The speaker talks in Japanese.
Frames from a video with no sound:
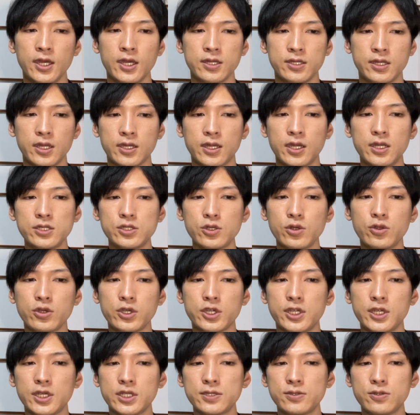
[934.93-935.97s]
で、現状の
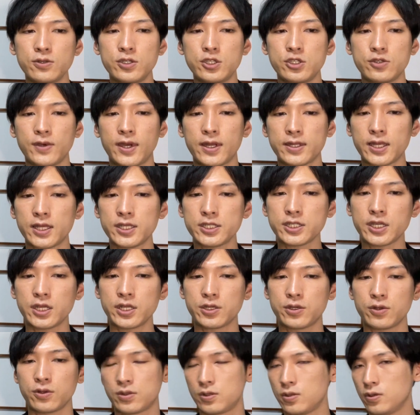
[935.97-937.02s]
日足の位置は確かに
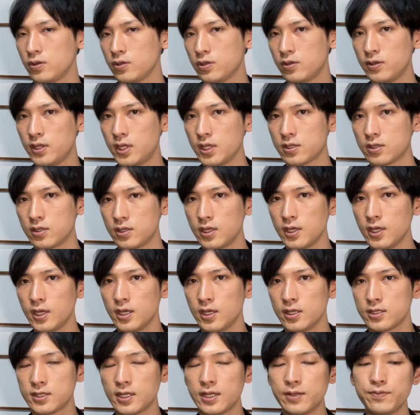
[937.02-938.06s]
今日東京エレク
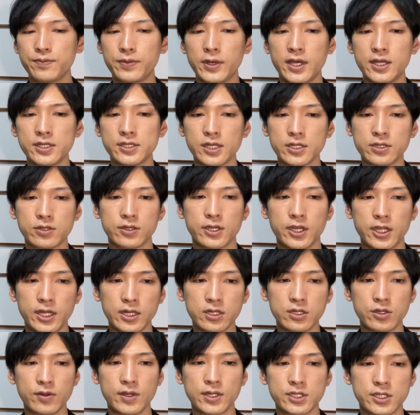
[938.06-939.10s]
さんパーセント 弱下
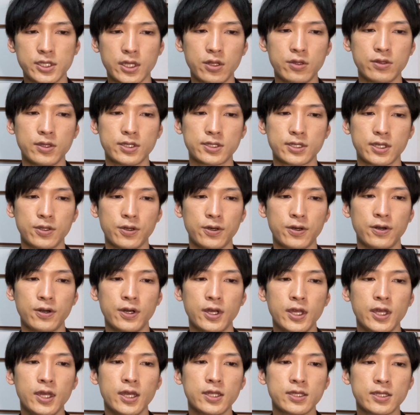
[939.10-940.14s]
落はしてるんですけど、
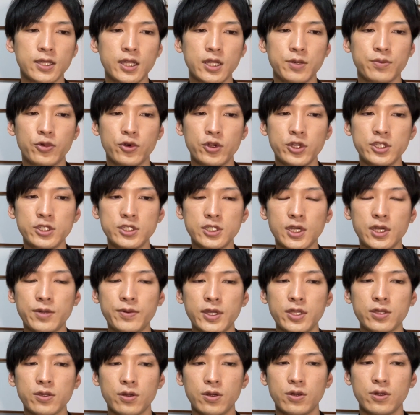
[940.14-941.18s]
ただ
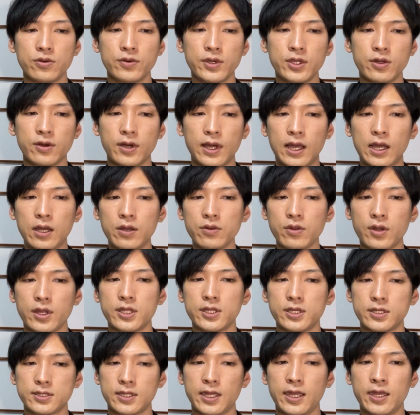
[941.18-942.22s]
ボリンジャーバンドの上の青のライン
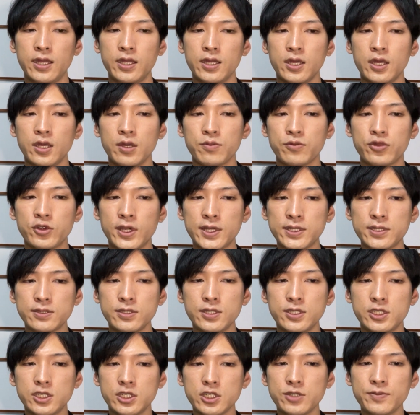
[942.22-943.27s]
ですね。プラスに
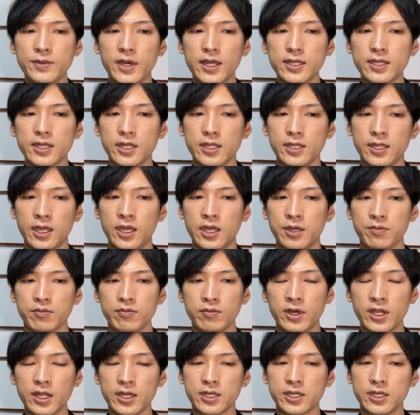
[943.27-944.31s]
シグマあたりで、
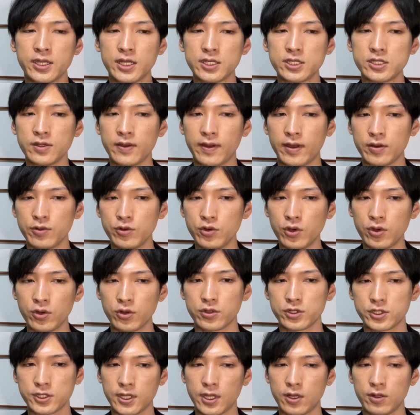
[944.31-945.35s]
まだ日足はうろうろ
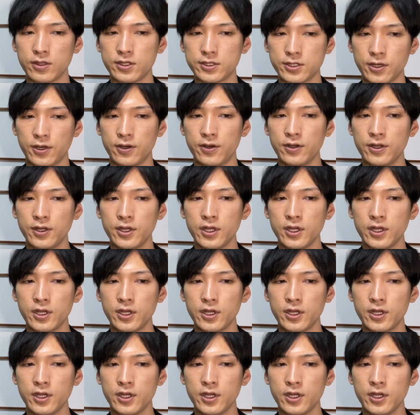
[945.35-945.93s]
してるんですよ。